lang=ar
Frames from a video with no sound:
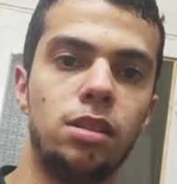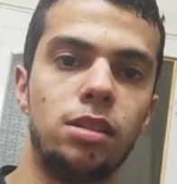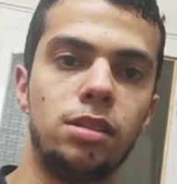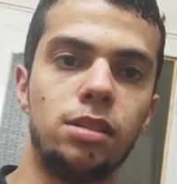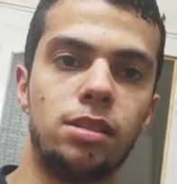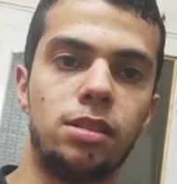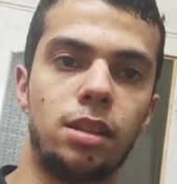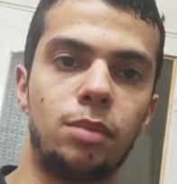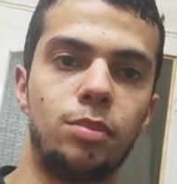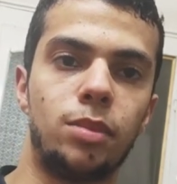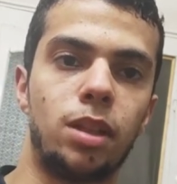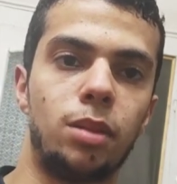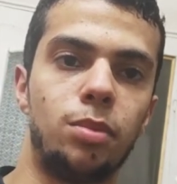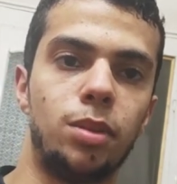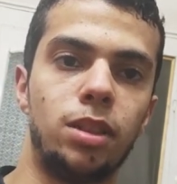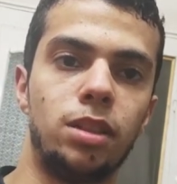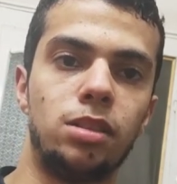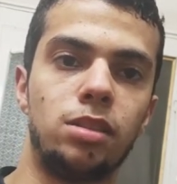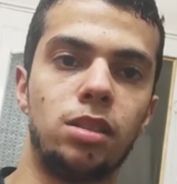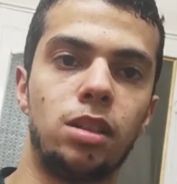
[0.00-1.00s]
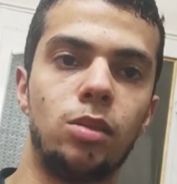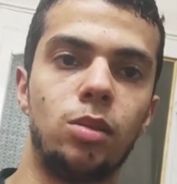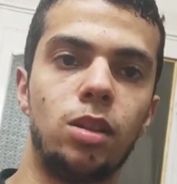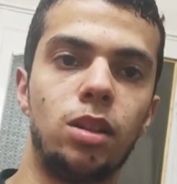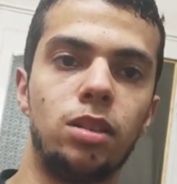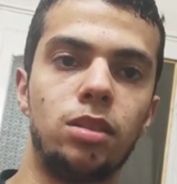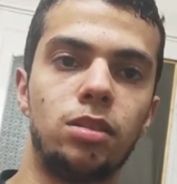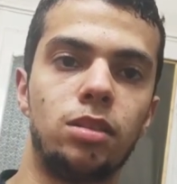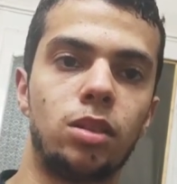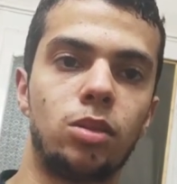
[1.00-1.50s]
استمتع بيه
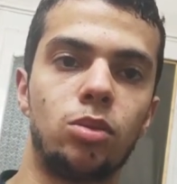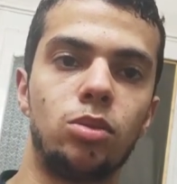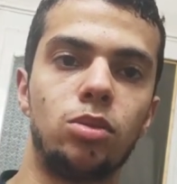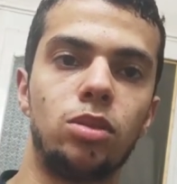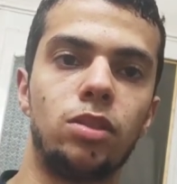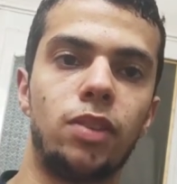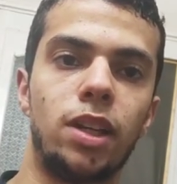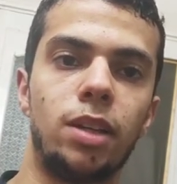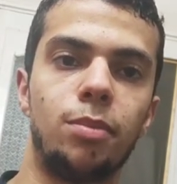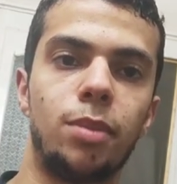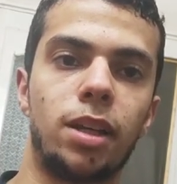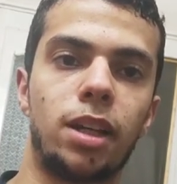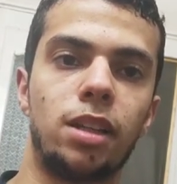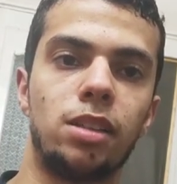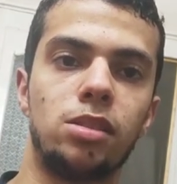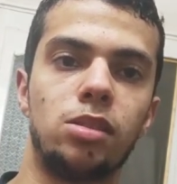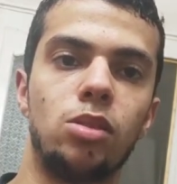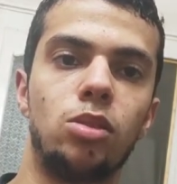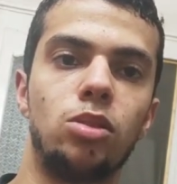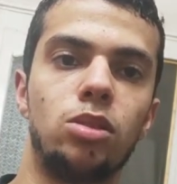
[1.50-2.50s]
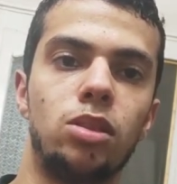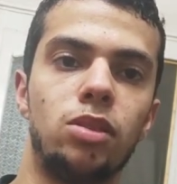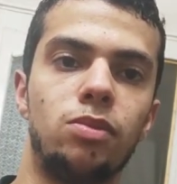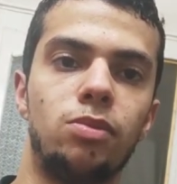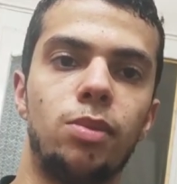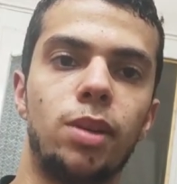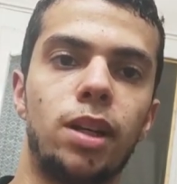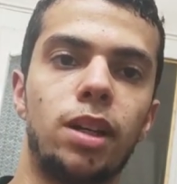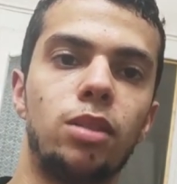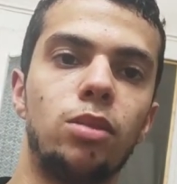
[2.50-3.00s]
سواء انت كنت في اي مكان سواء كنت
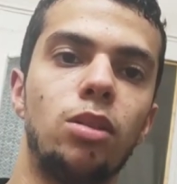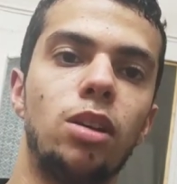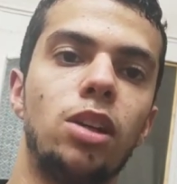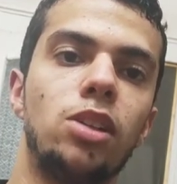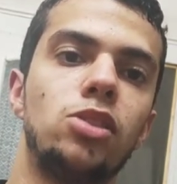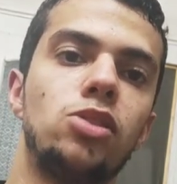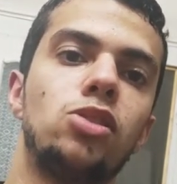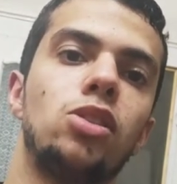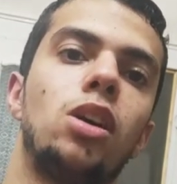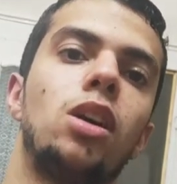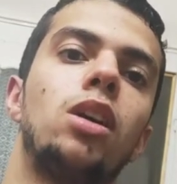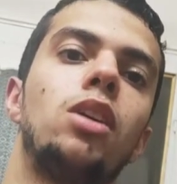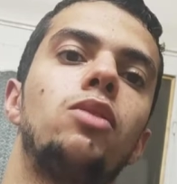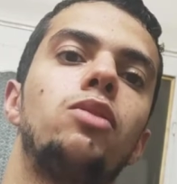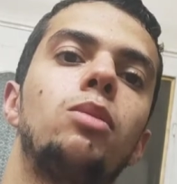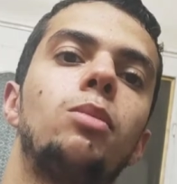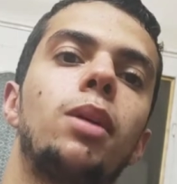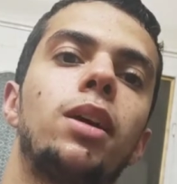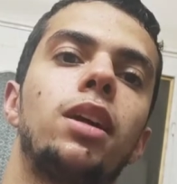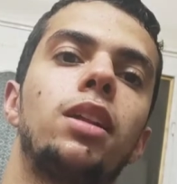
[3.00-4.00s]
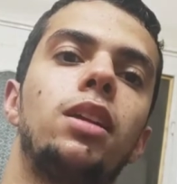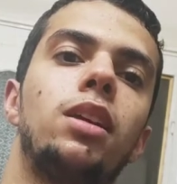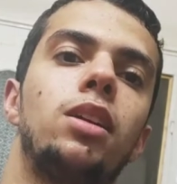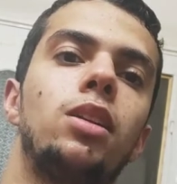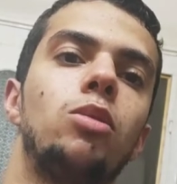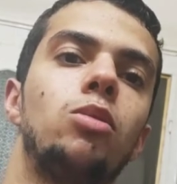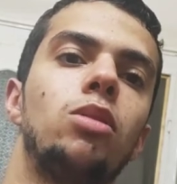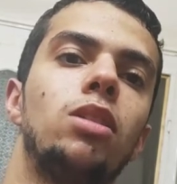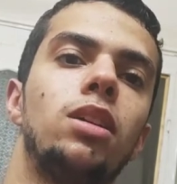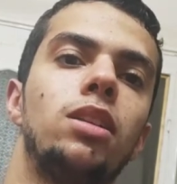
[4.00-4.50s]
في مكان وحش او في مكان
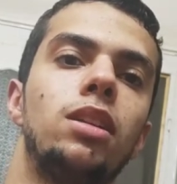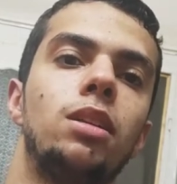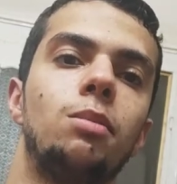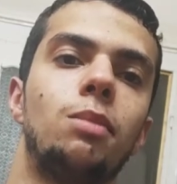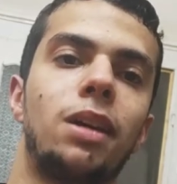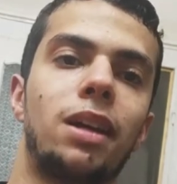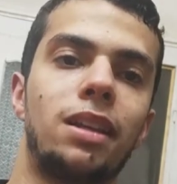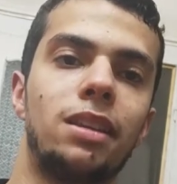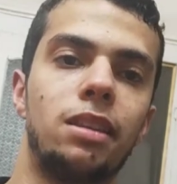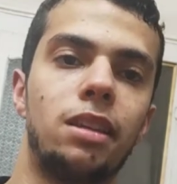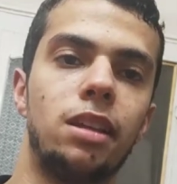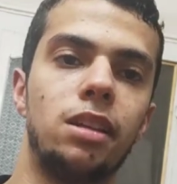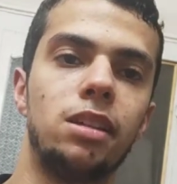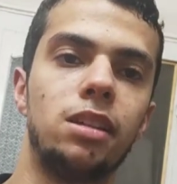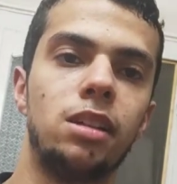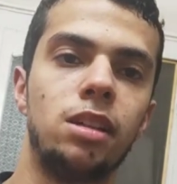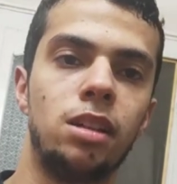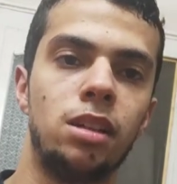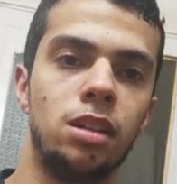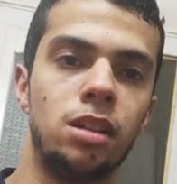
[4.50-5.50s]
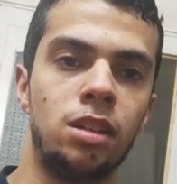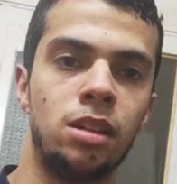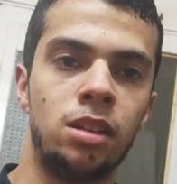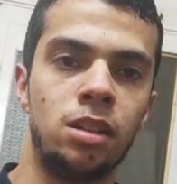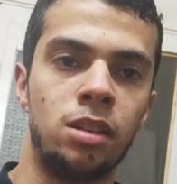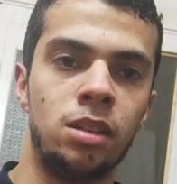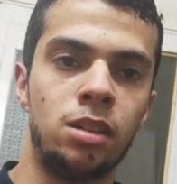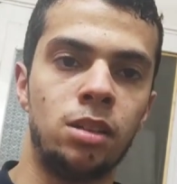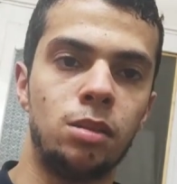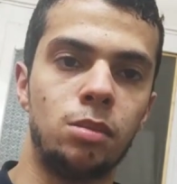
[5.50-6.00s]
حلو لان المكان ده
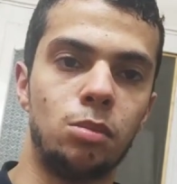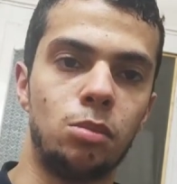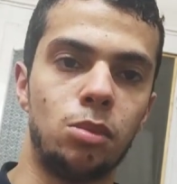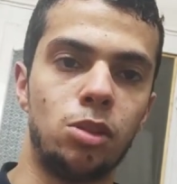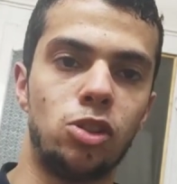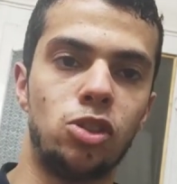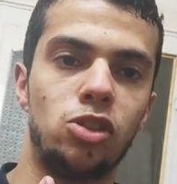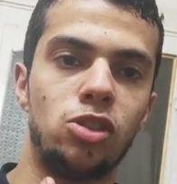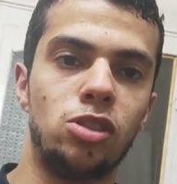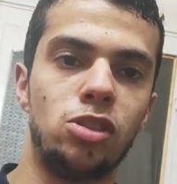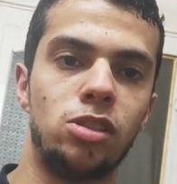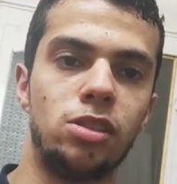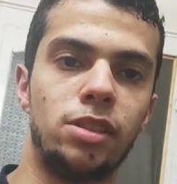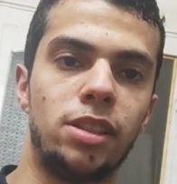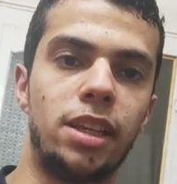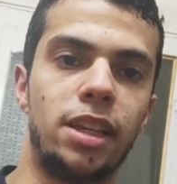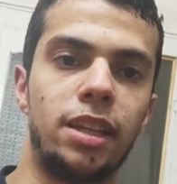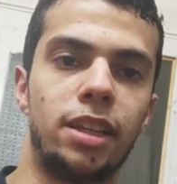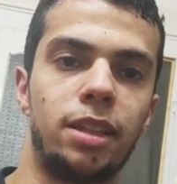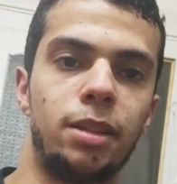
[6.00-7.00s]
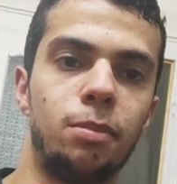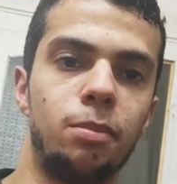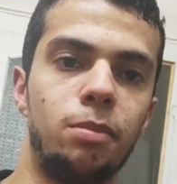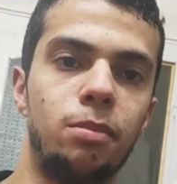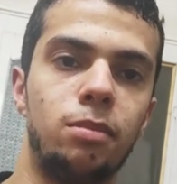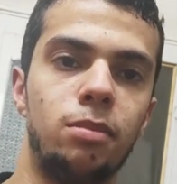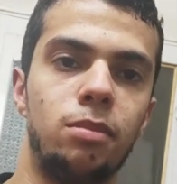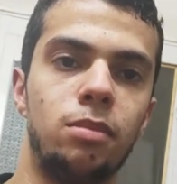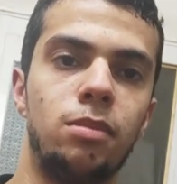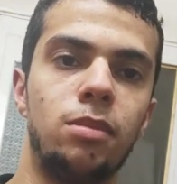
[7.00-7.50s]
مش دايم
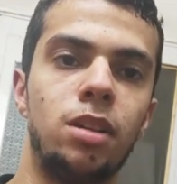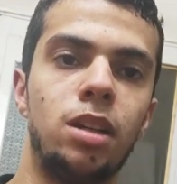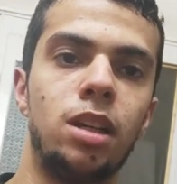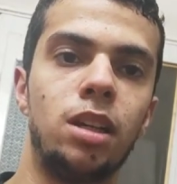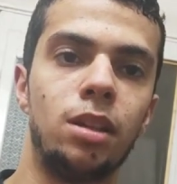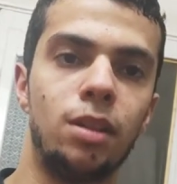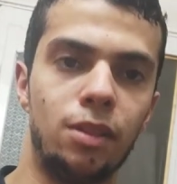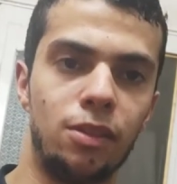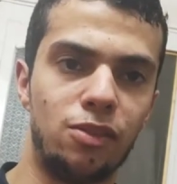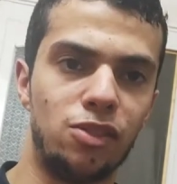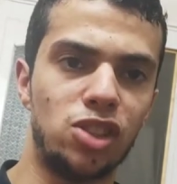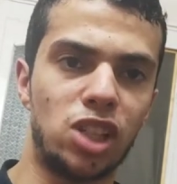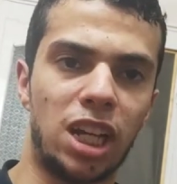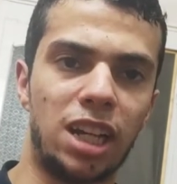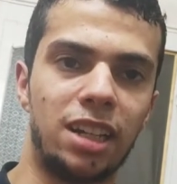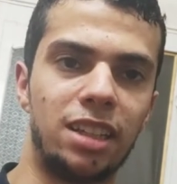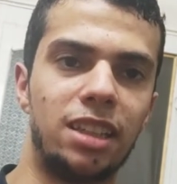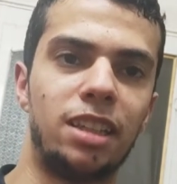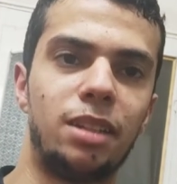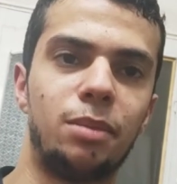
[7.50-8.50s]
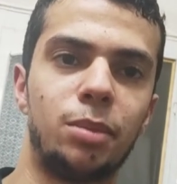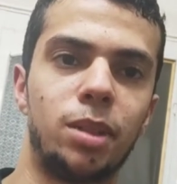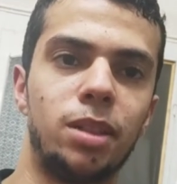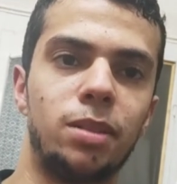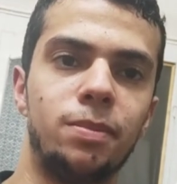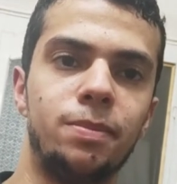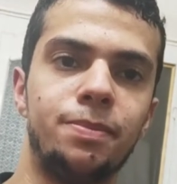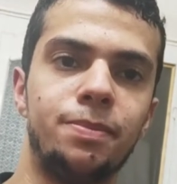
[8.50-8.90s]
مفيش حاجة دايمة